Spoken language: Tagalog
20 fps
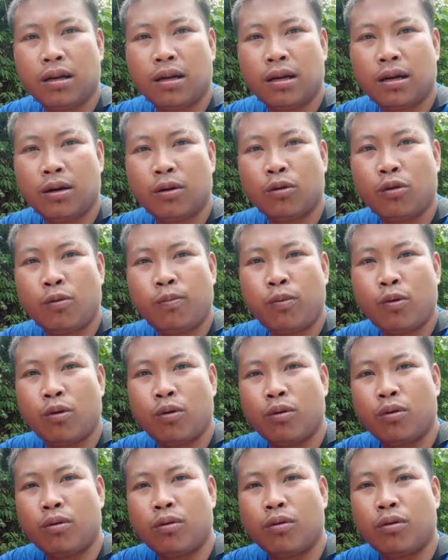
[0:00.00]
na
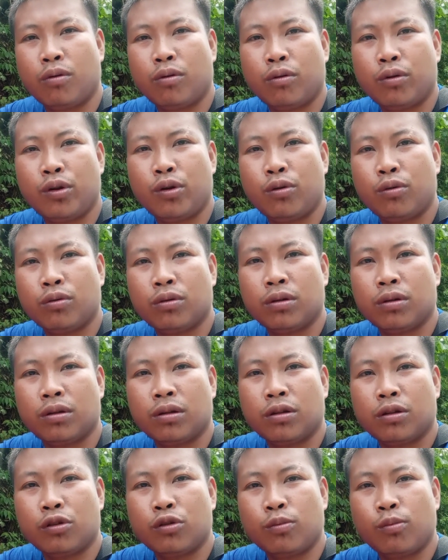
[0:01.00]
grupo o
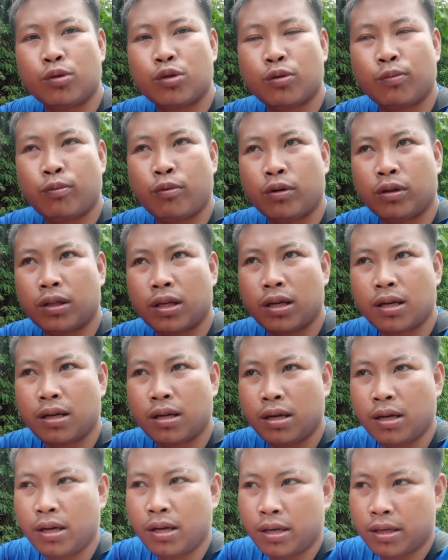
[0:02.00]
yung
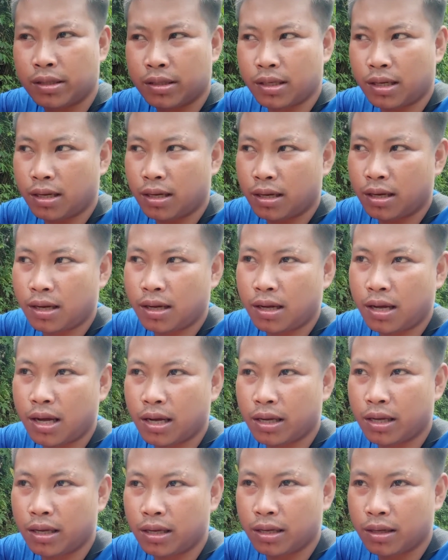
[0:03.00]
sumusuporta sa
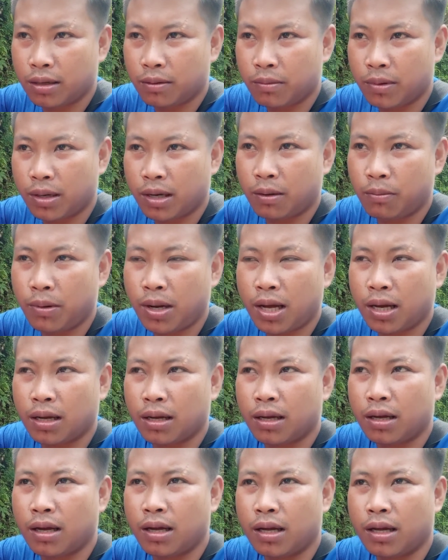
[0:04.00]
aking mga vlog.
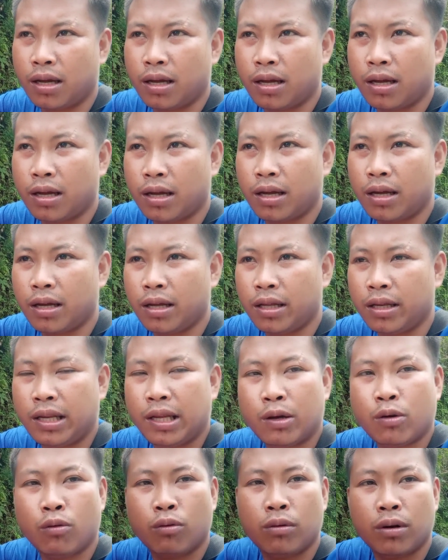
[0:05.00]
Uh,
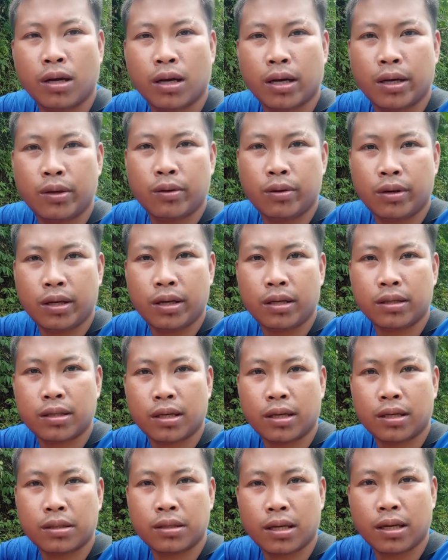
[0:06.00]
hindi ko na kayo
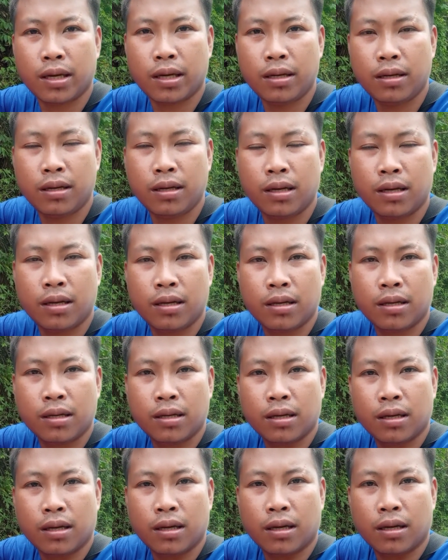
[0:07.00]
iisa-isahin.
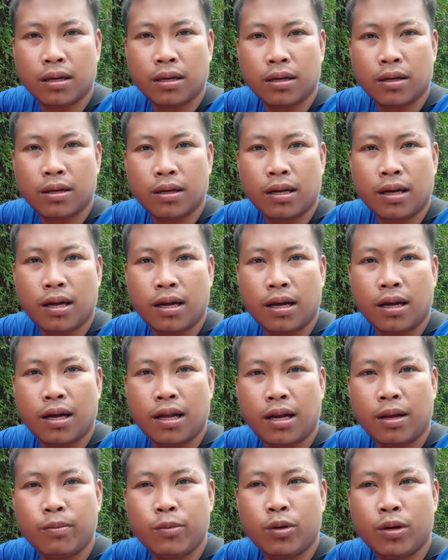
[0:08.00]

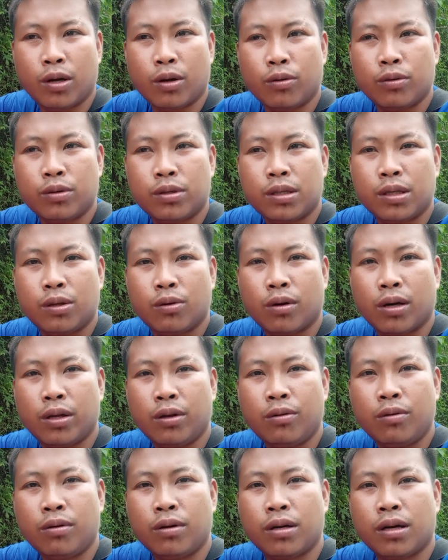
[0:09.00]
Uh, alam niyo na kung sino
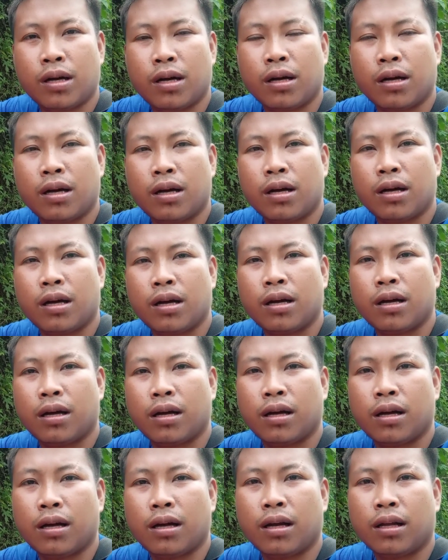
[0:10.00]
kayo.
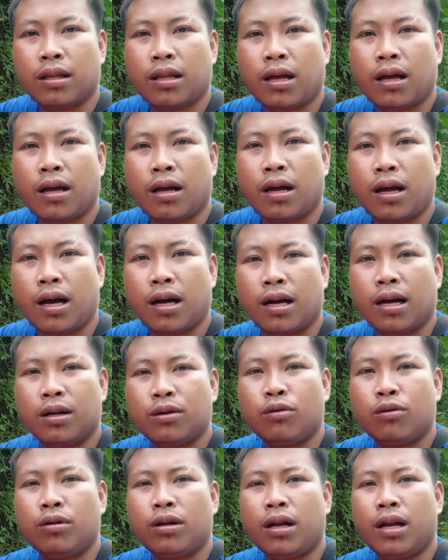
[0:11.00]
Uh,
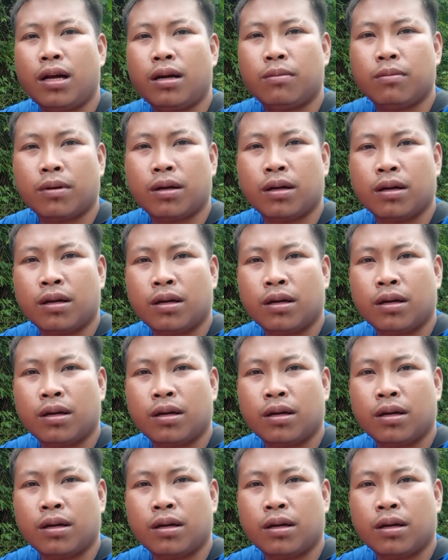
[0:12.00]
hanggang doon na lang.